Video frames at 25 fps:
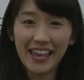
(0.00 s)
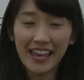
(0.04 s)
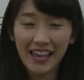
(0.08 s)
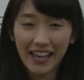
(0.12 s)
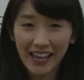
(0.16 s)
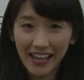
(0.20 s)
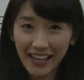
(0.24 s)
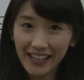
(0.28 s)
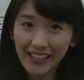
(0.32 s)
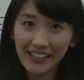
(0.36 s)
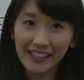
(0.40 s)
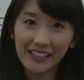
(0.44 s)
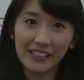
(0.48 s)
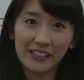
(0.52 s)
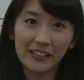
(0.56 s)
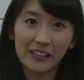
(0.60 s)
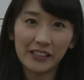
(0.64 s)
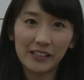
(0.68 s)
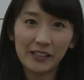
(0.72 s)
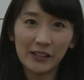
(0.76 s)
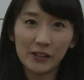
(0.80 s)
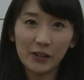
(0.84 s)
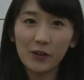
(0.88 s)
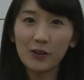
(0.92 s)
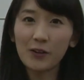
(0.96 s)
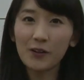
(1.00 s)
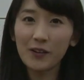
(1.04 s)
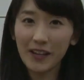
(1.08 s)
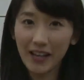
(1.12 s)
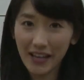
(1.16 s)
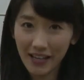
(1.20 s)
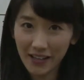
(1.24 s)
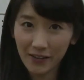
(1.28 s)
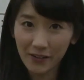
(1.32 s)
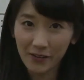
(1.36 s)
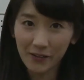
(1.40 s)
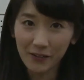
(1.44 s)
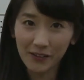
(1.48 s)
はい今
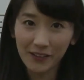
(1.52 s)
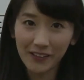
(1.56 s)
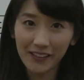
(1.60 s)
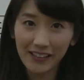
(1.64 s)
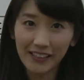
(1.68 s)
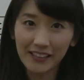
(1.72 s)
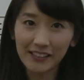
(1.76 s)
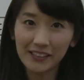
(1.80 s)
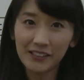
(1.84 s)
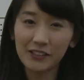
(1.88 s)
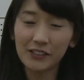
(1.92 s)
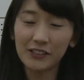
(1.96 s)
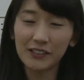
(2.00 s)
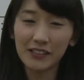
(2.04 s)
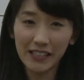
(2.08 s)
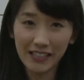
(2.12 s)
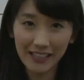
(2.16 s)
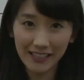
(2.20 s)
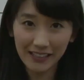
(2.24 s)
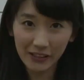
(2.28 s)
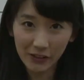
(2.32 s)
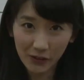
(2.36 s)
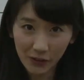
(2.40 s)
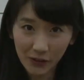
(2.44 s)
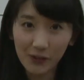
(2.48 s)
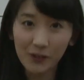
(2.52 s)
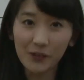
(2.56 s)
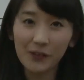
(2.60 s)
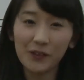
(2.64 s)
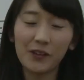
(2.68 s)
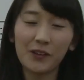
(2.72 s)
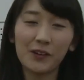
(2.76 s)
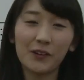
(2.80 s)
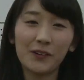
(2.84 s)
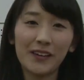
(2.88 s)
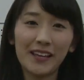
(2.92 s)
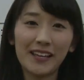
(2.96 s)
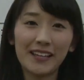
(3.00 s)
回のキャストさんと
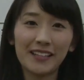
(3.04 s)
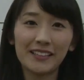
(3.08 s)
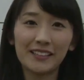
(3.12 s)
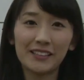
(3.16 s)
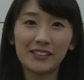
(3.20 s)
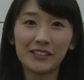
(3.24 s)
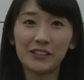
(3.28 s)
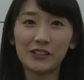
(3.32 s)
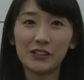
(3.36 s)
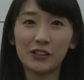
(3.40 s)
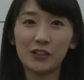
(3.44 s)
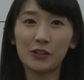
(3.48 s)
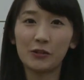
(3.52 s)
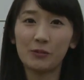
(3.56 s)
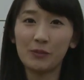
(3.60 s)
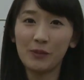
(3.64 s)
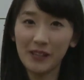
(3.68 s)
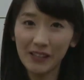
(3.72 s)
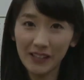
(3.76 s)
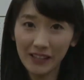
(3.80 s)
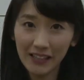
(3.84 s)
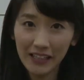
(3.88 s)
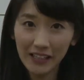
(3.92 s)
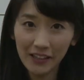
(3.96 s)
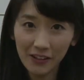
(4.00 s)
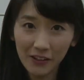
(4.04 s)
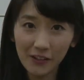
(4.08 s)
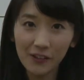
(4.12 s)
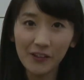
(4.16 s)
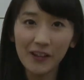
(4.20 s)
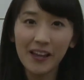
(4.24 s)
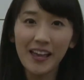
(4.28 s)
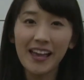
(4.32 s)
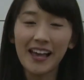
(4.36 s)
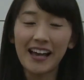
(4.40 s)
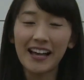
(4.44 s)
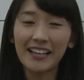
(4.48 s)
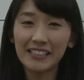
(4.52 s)
共演するのみんなと
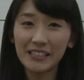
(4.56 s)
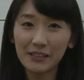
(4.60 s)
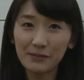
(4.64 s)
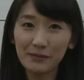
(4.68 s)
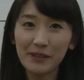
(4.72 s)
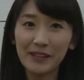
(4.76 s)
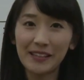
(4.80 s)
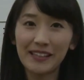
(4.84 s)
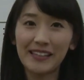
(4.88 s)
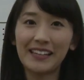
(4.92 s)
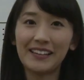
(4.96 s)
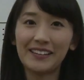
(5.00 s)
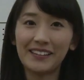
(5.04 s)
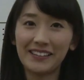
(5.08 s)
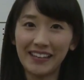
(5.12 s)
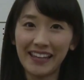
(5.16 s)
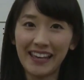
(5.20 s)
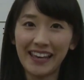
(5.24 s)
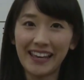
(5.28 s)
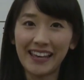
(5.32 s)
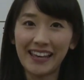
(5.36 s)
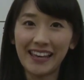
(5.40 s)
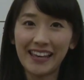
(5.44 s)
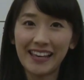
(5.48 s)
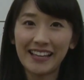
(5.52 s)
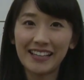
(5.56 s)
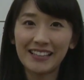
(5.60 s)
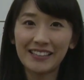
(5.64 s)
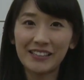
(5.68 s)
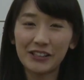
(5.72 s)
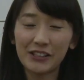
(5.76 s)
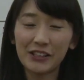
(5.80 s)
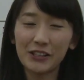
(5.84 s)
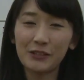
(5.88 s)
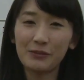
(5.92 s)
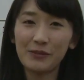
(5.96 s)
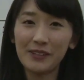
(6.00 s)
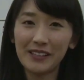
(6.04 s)
初めてなので
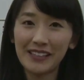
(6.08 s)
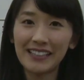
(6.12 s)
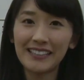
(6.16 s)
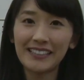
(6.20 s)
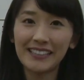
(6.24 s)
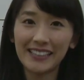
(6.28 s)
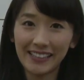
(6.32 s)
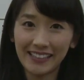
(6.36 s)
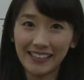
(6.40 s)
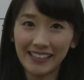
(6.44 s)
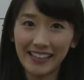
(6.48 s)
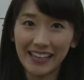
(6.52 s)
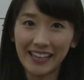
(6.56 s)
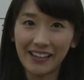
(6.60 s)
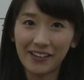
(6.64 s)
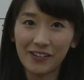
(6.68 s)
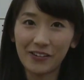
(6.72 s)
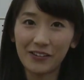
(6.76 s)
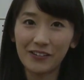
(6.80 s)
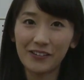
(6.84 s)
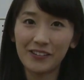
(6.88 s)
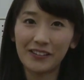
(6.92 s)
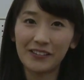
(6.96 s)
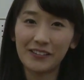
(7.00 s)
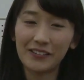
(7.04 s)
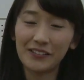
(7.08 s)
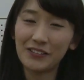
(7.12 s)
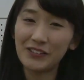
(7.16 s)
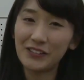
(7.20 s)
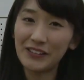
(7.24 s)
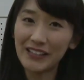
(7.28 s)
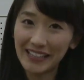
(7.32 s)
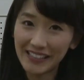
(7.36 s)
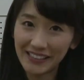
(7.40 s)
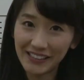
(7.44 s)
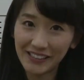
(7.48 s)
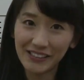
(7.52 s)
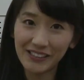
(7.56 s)
その皆さんでこの
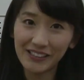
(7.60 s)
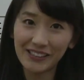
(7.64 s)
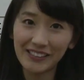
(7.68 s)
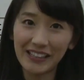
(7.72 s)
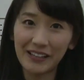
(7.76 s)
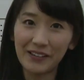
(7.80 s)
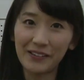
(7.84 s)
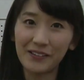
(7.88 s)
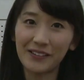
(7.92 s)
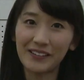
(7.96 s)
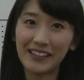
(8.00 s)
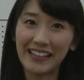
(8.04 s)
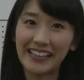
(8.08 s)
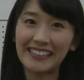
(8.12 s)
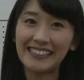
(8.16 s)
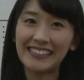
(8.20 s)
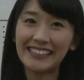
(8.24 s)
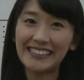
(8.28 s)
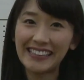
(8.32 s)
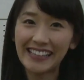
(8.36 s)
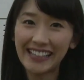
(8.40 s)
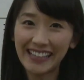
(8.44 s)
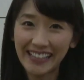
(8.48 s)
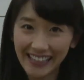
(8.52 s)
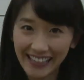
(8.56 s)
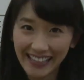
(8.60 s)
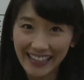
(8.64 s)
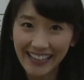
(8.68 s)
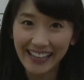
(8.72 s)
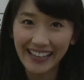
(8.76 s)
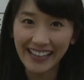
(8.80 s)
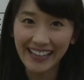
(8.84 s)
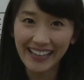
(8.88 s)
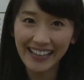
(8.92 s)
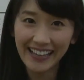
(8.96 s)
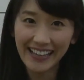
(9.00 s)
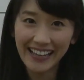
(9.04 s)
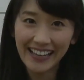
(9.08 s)
フレッシュさを出しなが
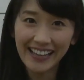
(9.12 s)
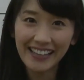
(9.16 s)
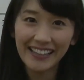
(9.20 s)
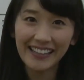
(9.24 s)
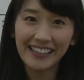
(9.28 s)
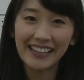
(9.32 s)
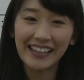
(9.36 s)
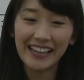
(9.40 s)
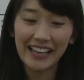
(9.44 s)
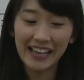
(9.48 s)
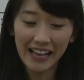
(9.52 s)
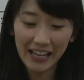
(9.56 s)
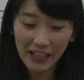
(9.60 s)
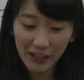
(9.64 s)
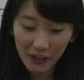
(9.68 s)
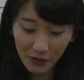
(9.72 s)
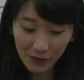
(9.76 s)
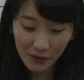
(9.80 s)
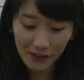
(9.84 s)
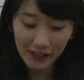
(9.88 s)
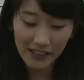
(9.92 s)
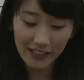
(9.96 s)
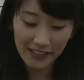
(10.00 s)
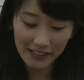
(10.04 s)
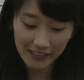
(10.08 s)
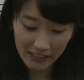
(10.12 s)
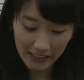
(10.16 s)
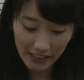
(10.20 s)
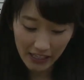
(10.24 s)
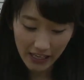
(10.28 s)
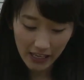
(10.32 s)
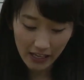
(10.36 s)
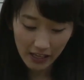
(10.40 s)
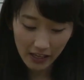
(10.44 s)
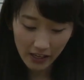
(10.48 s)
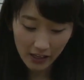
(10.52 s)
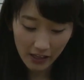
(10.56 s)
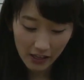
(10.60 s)
らあとはです
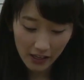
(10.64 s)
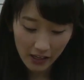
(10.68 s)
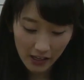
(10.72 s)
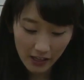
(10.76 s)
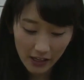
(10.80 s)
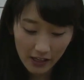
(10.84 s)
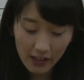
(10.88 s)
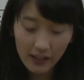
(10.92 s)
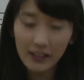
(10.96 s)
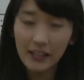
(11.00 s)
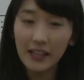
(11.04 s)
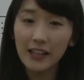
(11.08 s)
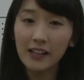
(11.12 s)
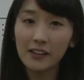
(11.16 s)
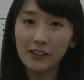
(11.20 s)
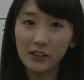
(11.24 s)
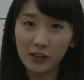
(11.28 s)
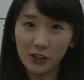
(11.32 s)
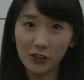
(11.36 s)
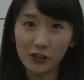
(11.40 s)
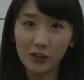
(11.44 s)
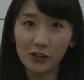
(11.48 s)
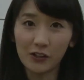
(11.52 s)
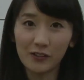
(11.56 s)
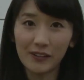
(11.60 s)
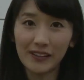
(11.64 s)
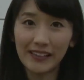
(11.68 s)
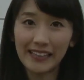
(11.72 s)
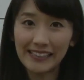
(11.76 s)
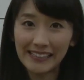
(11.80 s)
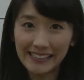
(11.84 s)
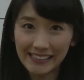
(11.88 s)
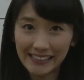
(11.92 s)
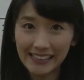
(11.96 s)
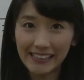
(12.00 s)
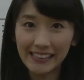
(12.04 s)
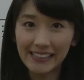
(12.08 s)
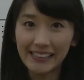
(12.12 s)
ねなんと
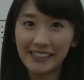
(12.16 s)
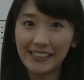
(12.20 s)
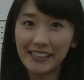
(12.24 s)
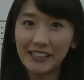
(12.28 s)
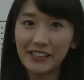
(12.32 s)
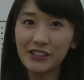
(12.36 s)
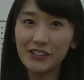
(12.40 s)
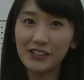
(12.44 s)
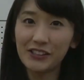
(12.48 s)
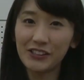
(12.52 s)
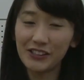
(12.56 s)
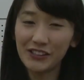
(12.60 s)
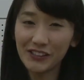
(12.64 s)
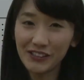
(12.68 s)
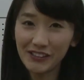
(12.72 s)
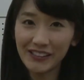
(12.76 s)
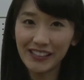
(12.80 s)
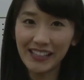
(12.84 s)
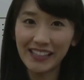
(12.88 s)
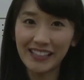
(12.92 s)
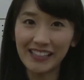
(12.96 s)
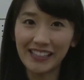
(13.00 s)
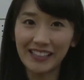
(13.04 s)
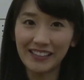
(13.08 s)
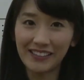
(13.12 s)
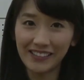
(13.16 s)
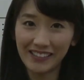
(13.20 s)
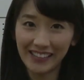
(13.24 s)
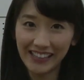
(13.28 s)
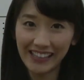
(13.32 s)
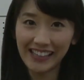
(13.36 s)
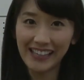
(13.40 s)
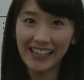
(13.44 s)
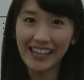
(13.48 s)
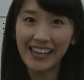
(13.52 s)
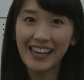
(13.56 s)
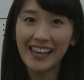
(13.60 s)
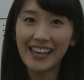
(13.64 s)
私24歳なの
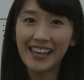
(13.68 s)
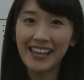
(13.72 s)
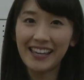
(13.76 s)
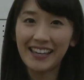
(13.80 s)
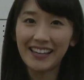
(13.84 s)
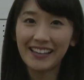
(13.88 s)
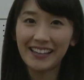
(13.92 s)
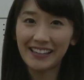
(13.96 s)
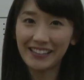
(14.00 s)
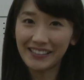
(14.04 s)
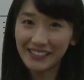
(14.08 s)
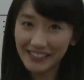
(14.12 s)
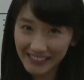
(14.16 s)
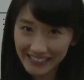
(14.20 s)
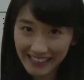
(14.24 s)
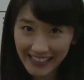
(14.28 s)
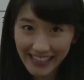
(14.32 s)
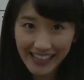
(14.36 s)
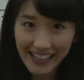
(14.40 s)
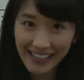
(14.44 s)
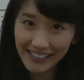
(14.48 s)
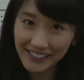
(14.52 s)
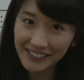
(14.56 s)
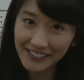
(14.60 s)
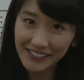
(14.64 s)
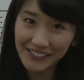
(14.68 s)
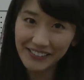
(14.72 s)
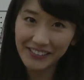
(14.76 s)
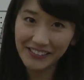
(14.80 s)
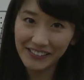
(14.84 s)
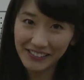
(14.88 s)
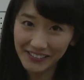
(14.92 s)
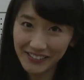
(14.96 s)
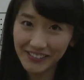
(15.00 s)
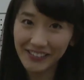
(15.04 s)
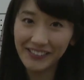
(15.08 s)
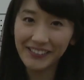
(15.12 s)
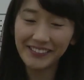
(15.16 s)
に学生役を
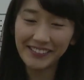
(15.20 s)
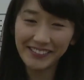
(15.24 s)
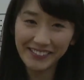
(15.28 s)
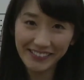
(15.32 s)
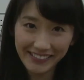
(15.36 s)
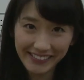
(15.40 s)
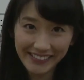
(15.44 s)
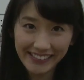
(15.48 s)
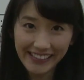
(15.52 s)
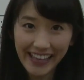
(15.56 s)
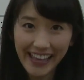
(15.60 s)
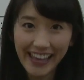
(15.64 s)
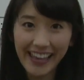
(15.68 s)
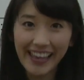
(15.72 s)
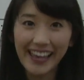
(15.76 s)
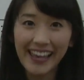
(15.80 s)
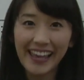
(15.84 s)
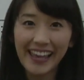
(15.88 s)
するということで